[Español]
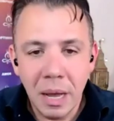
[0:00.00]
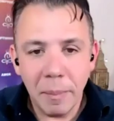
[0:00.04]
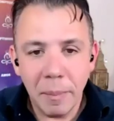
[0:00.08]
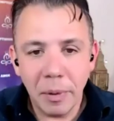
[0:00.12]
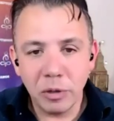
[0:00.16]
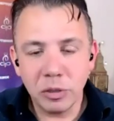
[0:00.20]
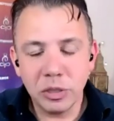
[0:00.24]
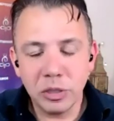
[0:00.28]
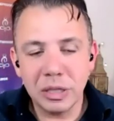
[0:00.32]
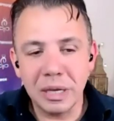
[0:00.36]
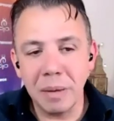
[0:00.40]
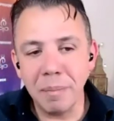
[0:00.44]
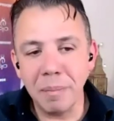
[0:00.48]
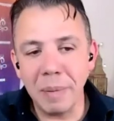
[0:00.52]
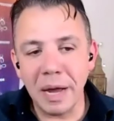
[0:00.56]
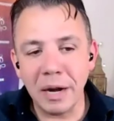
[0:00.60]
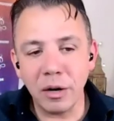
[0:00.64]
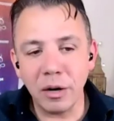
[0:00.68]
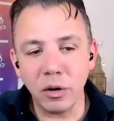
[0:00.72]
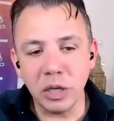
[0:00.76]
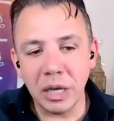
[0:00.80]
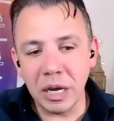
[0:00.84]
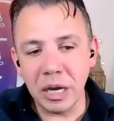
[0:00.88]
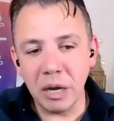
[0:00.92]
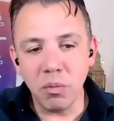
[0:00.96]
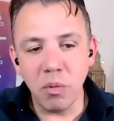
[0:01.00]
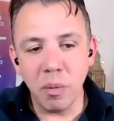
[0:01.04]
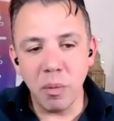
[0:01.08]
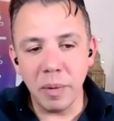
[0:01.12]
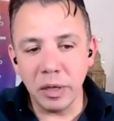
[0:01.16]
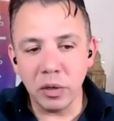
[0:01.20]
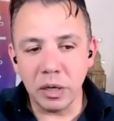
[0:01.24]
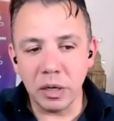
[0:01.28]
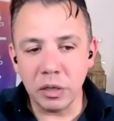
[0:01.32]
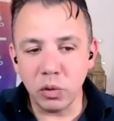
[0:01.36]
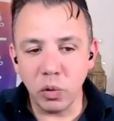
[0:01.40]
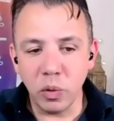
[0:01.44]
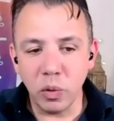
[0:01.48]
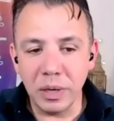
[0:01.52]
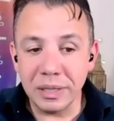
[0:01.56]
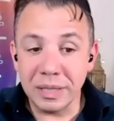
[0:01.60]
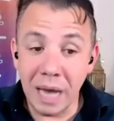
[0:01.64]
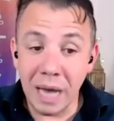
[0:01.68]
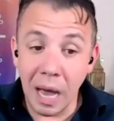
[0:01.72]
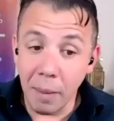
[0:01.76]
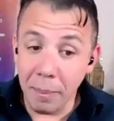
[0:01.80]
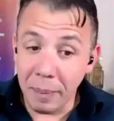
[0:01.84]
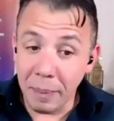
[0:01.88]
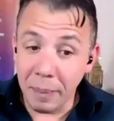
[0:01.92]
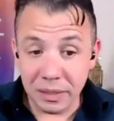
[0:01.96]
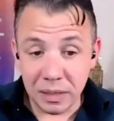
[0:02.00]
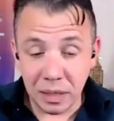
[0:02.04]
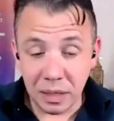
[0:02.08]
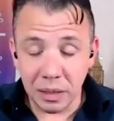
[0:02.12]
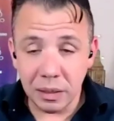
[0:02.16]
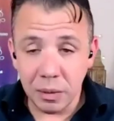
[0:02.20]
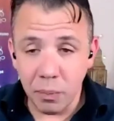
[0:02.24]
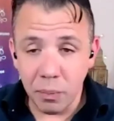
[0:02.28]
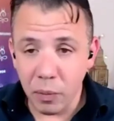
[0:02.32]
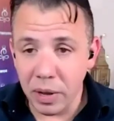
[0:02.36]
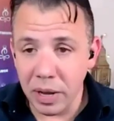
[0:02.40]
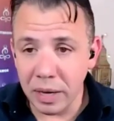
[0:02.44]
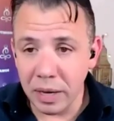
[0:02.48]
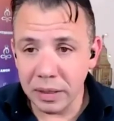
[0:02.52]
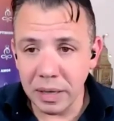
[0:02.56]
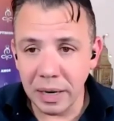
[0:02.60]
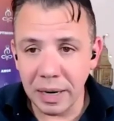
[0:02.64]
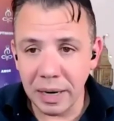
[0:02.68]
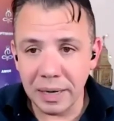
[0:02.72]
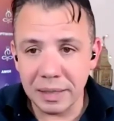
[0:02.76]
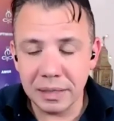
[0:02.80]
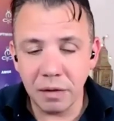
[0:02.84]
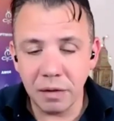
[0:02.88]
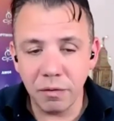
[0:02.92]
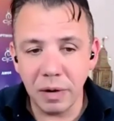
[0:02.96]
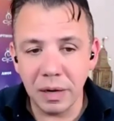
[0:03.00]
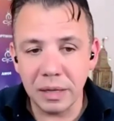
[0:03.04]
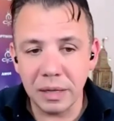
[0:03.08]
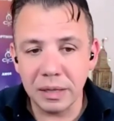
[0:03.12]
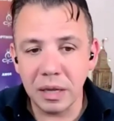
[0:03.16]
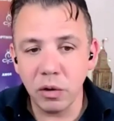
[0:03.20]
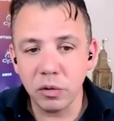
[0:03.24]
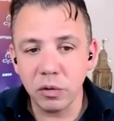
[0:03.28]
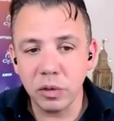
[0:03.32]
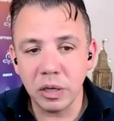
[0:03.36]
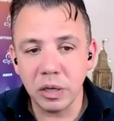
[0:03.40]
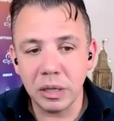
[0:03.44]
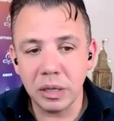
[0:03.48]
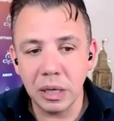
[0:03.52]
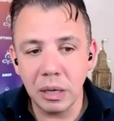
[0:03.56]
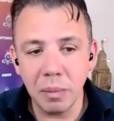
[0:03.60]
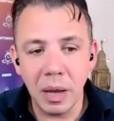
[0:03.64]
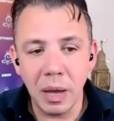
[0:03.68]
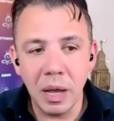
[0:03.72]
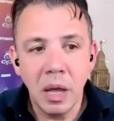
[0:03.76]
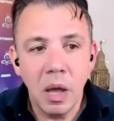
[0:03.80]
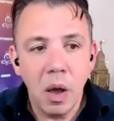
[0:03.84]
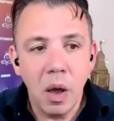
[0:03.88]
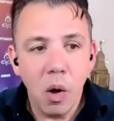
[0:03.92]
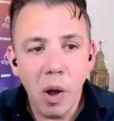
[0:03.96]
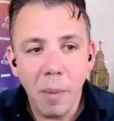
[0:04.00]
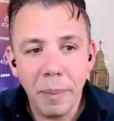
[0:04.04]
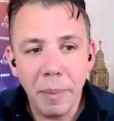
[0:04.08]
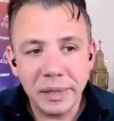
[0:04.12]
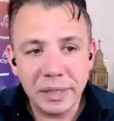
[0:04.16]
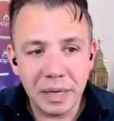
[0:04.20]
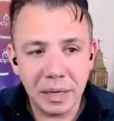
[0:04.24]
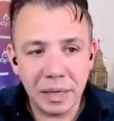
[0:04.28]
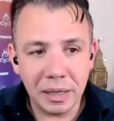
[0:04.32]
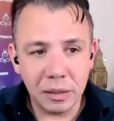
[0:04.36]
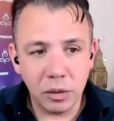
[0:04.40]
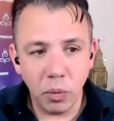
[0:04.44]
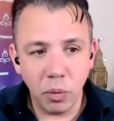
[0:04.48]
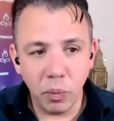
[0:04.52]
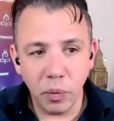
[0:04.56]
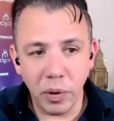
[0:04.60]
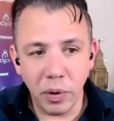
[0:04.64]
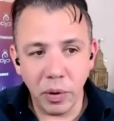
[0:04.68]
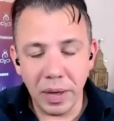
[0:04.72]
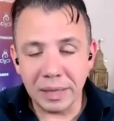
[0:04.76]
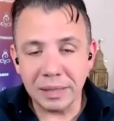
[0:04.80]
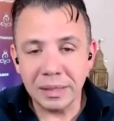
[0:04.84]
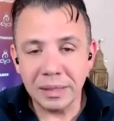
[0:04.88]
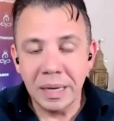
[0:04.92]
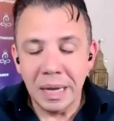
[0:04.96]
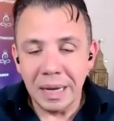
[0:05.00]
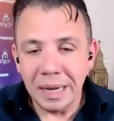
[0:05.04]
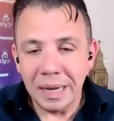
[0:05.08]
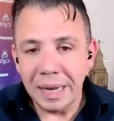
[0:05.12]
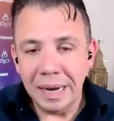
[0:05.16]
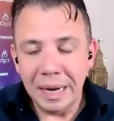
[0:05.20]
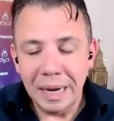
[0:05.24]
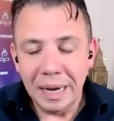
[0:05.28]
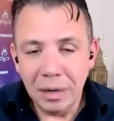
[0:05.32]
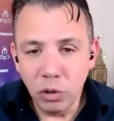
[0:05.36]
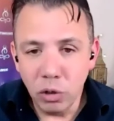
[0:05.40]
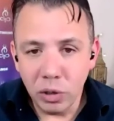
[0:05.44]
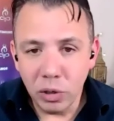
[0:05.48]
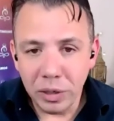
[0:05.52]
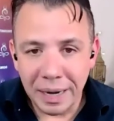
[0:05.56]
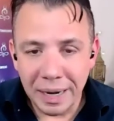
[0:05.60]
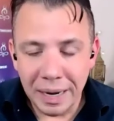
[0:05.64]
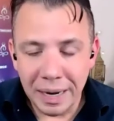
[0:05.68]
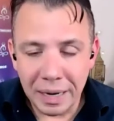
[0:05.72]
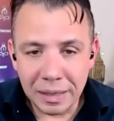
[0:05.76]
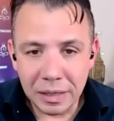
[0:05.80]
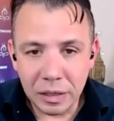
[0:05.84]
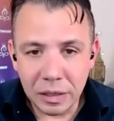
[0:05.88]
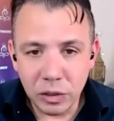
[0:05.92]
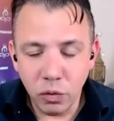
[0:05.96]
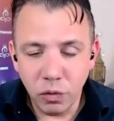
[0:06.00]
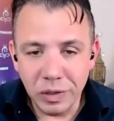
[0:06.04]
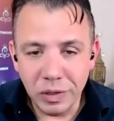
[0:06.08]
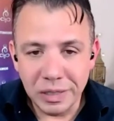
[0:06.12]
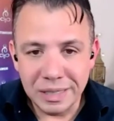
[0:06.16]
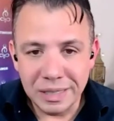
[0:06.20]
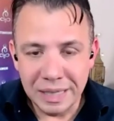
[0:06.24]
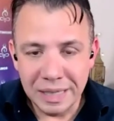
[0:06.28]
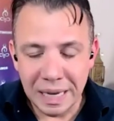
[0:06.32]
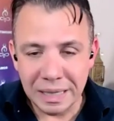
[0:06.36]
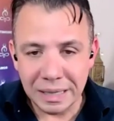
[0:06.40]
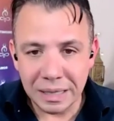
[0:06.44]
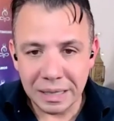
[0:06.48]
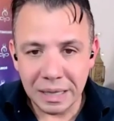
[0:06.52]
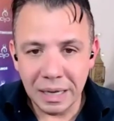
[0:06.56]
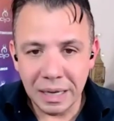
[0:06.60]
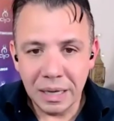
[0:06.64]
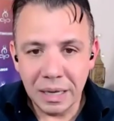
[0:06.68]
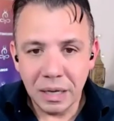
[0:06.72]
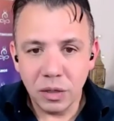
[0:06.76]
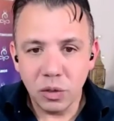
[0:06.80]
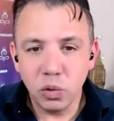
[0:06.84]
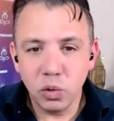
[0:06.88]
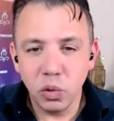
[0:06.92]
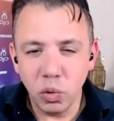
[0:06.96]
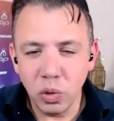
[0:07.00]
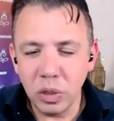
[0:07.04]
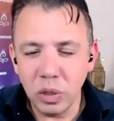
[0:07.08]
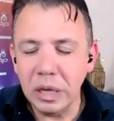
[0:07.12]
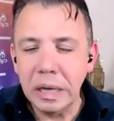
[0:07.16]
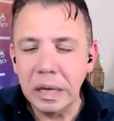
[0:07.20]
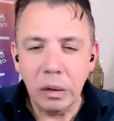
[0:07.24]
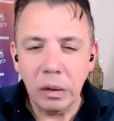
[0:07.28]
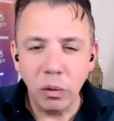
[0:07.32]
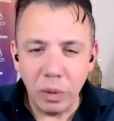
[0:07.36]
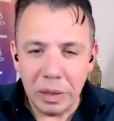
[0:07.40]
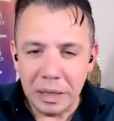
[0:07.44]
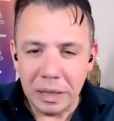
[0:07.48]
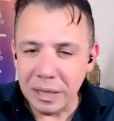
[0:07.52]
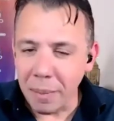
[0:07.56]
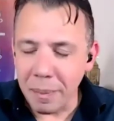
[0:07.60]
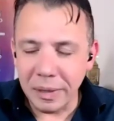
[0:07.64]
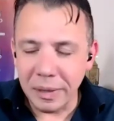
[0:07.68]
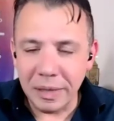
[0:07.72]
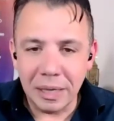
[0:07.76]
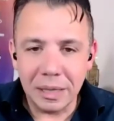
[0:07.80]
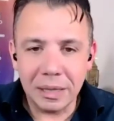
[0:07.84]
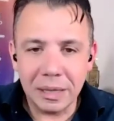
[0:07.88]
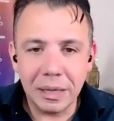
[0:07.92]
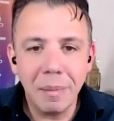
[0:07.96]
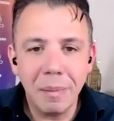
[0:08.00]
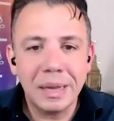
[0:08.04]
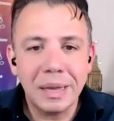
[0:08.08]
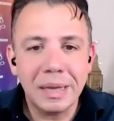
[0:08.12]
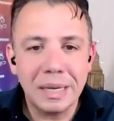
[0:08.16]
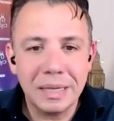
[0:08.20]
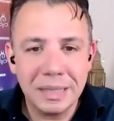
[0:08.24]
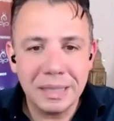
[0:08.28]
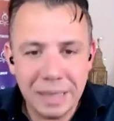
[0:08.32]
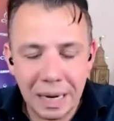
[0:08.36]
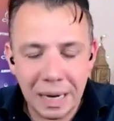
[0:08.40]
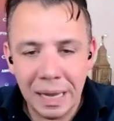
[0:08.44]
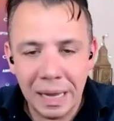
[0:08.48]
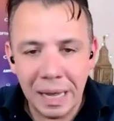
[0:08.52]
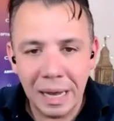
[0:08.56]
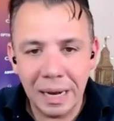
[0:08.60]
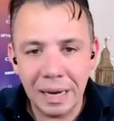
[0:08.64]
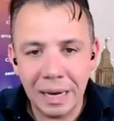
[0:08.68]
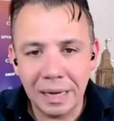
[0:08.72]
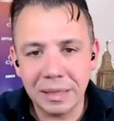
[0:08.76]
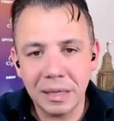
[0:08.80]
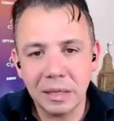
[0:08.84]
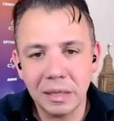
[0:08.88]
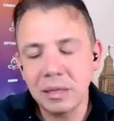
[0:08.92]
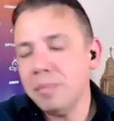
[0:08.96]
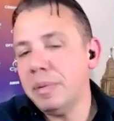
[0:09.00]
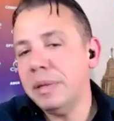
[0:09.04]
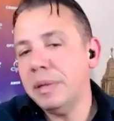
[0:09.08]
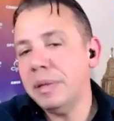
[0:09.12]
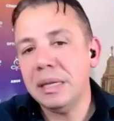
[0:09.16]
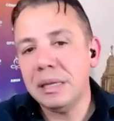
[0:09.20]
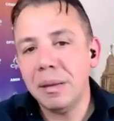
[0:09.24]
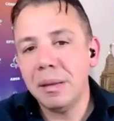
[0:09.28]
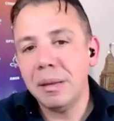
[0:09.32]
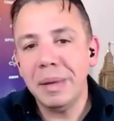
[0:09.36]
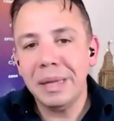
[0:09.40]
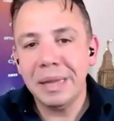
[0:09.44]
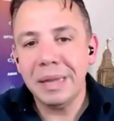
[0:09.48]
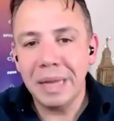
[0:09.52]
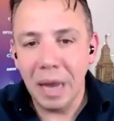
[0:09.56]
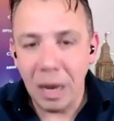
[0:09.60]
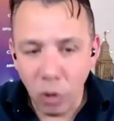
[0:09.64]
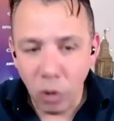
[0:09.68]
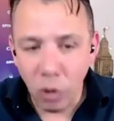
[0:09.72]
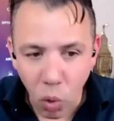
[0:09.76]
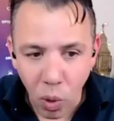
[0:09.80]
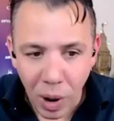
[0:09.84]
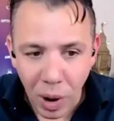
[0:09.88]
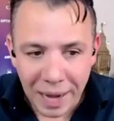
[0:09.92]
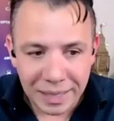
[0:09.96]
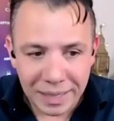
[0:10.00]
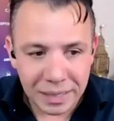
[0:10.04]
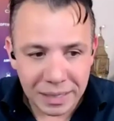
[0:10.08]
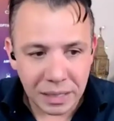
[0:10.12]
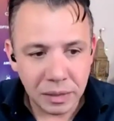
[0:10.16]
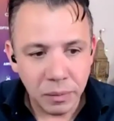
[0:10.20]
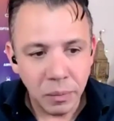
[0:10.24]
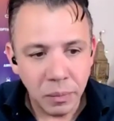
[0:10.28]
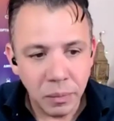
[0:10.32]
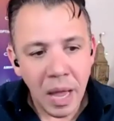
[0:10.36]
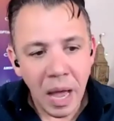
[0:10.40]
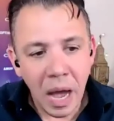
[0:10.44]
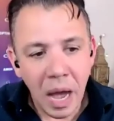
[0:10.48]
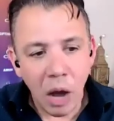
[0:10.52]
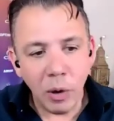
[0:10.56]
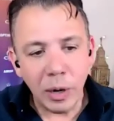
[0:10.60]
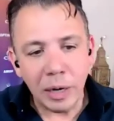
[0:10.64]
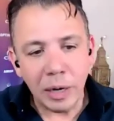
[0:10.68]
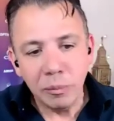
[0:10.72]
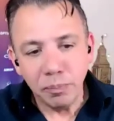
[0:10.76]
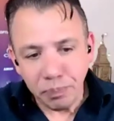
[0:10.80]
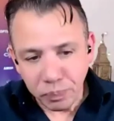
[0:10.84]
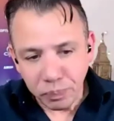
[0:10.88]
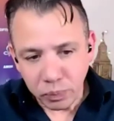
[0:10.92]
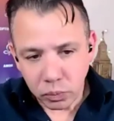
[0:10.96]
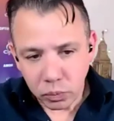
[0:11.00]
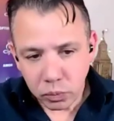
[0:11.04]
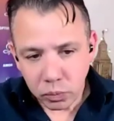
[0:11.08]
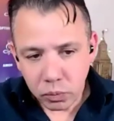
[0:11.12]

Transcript: Pero sin embargo llega un momento que tú dices, a pesar de que puedas tener esa falta de autoestima o a pesar de que tú puedas creer no creerte suficiente, tú independientemente sales adelante, independientemente lo haces. Ahora,